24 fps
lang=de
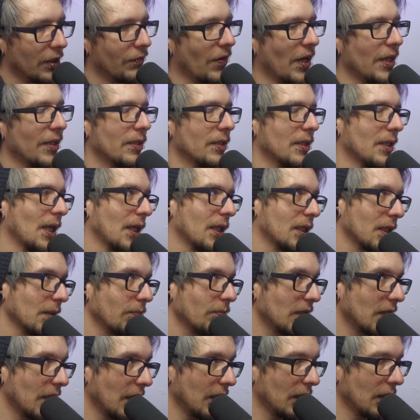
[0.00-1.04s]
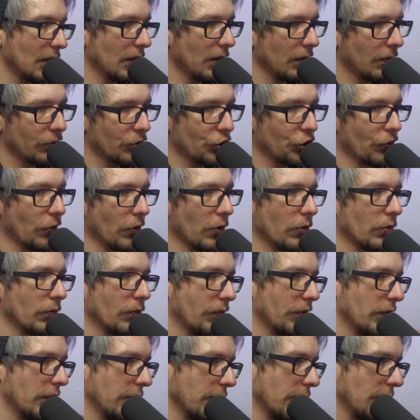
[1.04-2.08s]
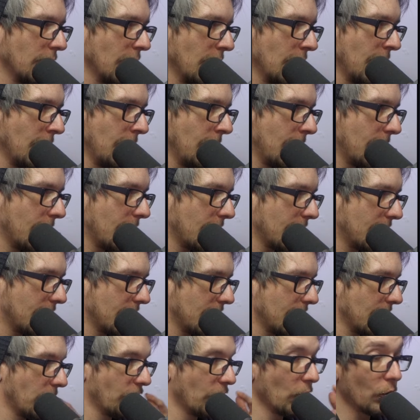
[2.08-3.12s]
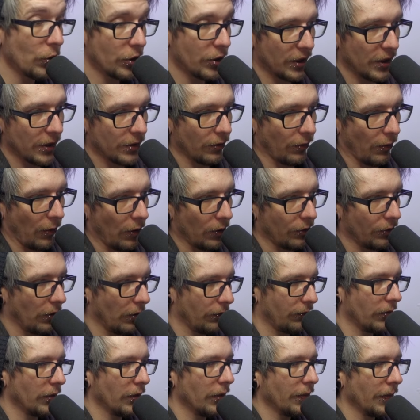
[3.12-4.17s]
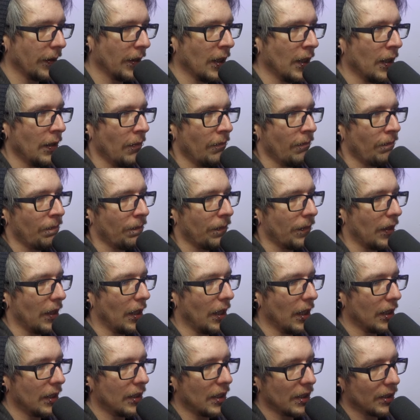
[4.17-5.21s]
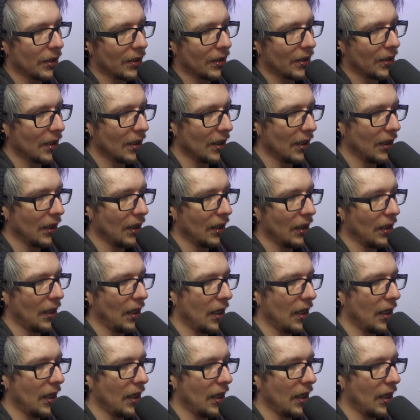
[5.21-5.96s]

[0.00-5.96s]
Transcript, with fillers: Ich weiß, ich sage es in jeder Beschwörung-Video, ich, wo ich diese Rollen öffne äh, dass die